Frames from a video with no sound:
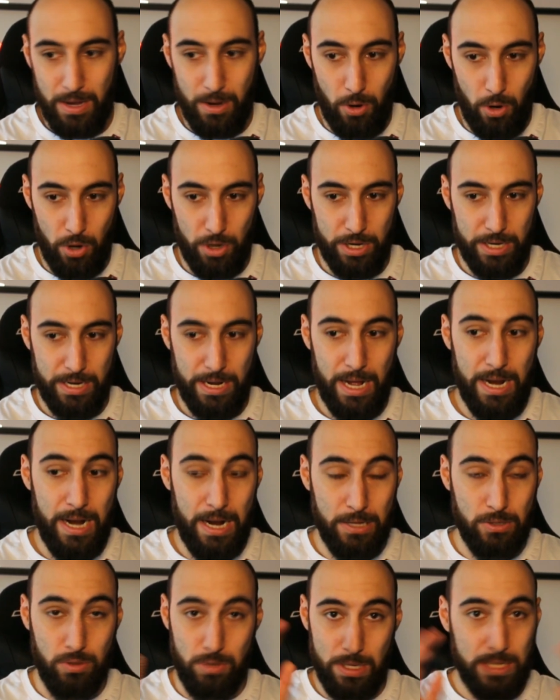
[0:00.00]
Original,
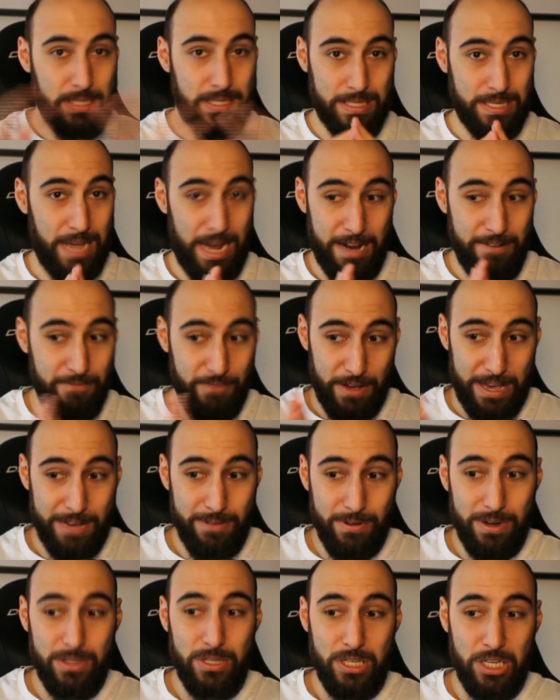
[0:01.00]
also jetzt kein Fake
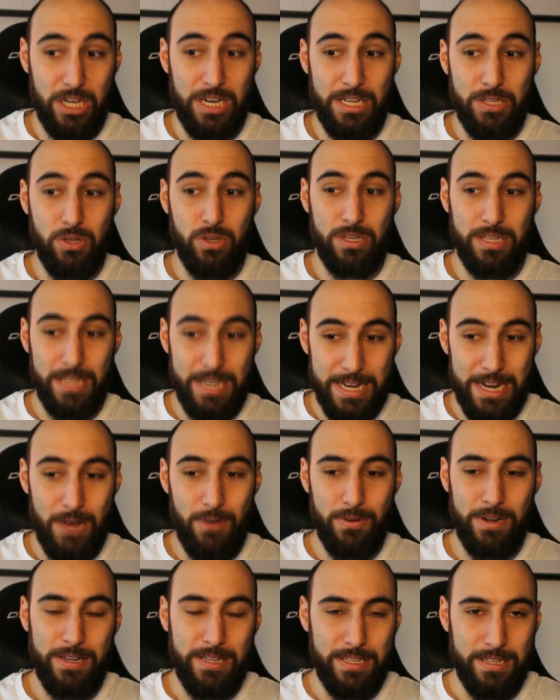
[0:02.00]
oder so. Ich lese euch genau
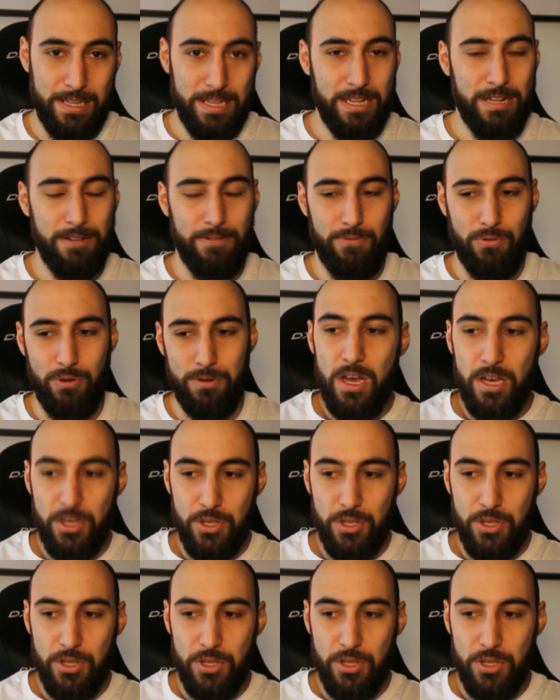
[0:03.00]
den Titel vor.